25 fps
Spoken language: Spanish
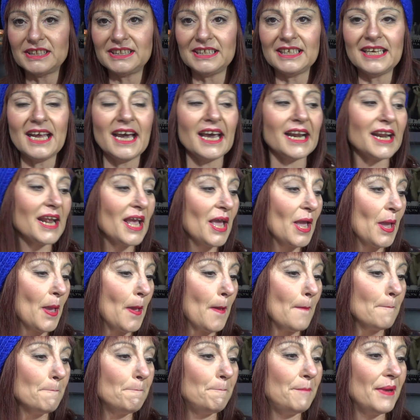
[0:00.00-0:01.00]
tirar,
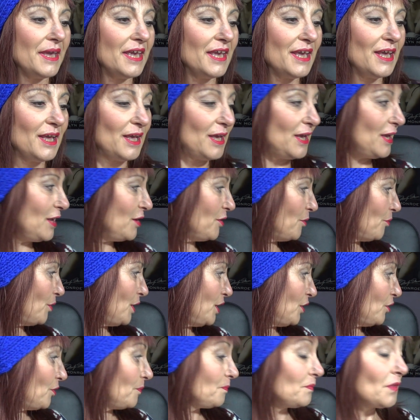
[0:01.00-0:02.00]
pero
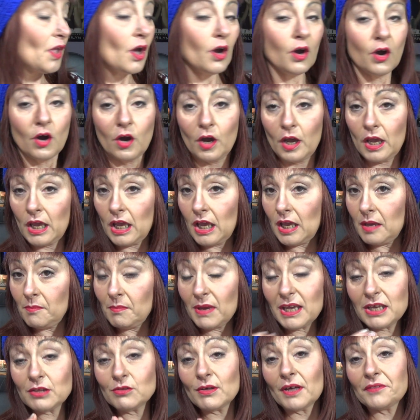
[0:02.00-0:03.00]
bueno, eh,
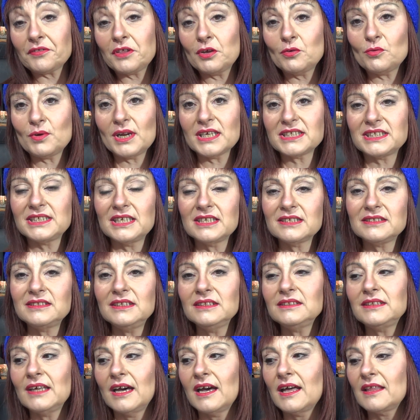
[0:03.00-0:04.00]
me he ido a hacer una
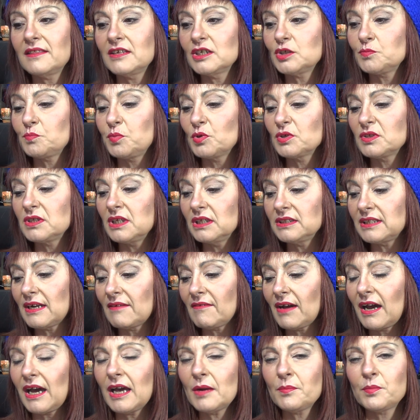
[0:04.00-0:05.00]
siestita después de
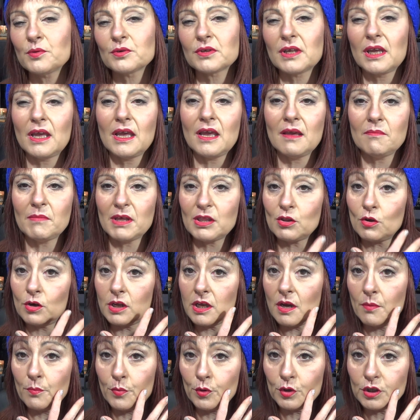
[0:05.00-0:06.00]
trabajar porque me
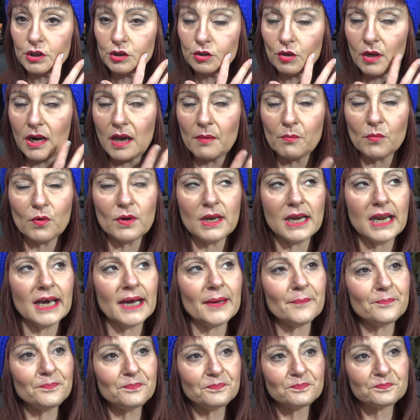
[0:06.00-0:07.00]
dolía un poquito la
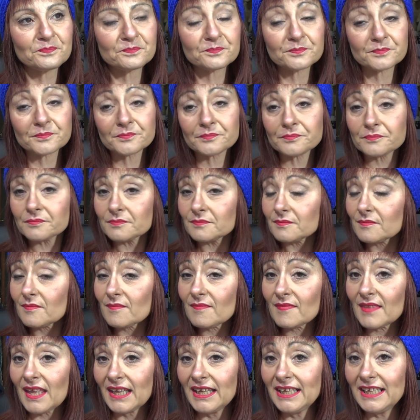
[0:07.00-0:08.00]
muela
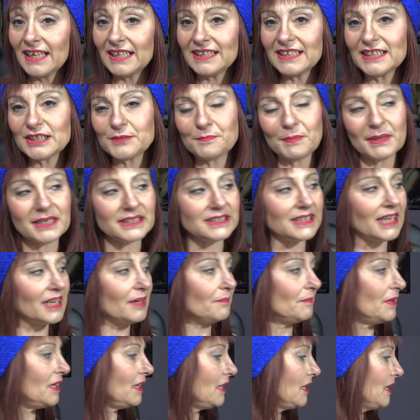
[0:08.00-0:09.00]
y al
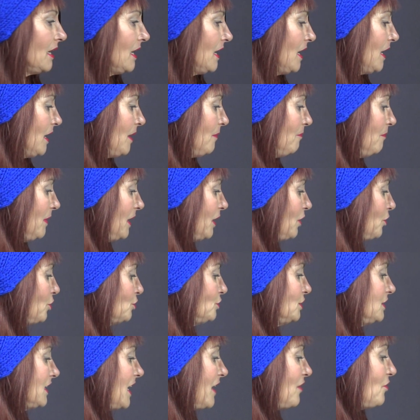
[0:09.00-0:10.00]
despertarme me he
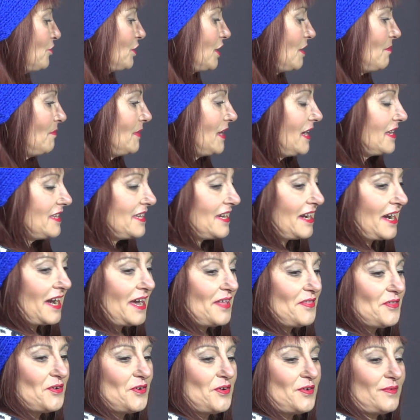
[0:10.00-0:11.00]
encontrado que me ha
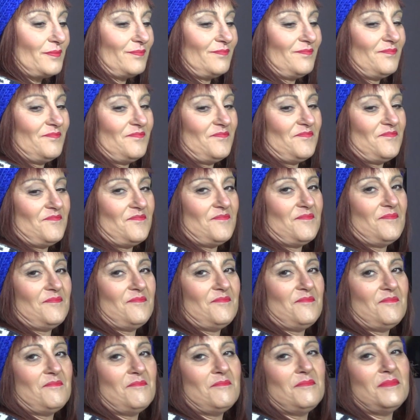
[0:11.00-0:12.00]
llegado
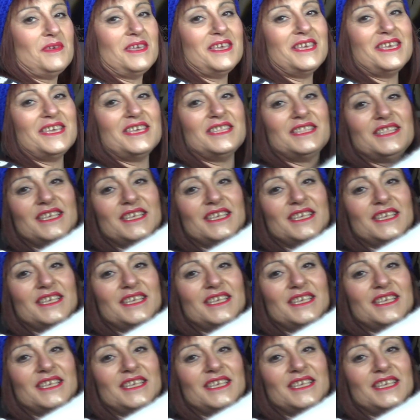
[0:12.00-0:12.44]
mi